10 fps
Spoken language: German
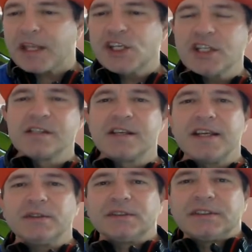nicht
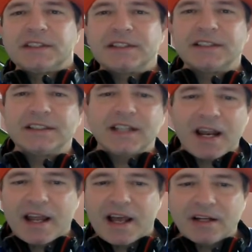gesehen und äh,
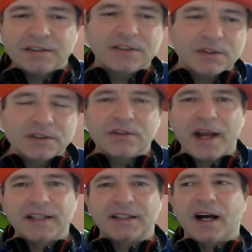tralala und, und so
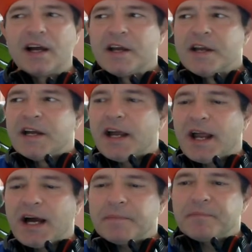weiter.
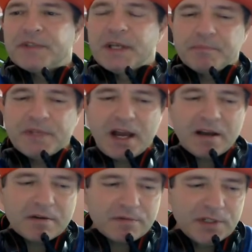Ja, gibt
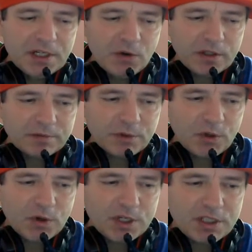ja viele Leute von
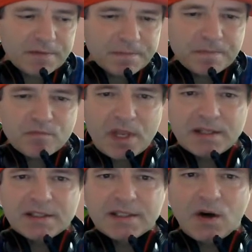euch,
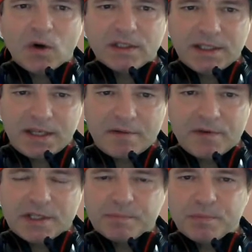die ja auch hier in der
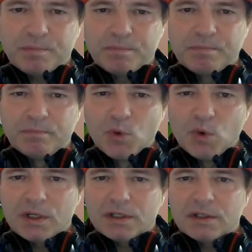Facebook